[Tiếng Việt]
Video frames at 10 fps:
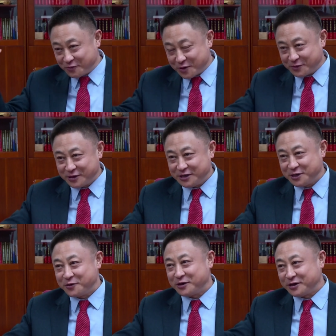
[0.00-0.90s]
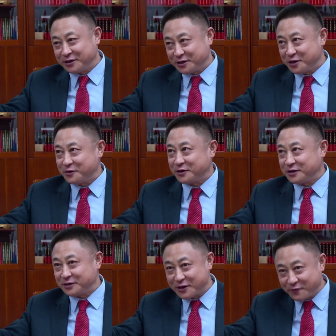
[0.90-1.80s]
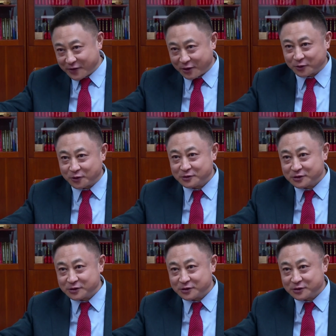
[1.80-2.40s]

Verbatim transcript: kinh tế, bởi vì ngoài thương hiệu ra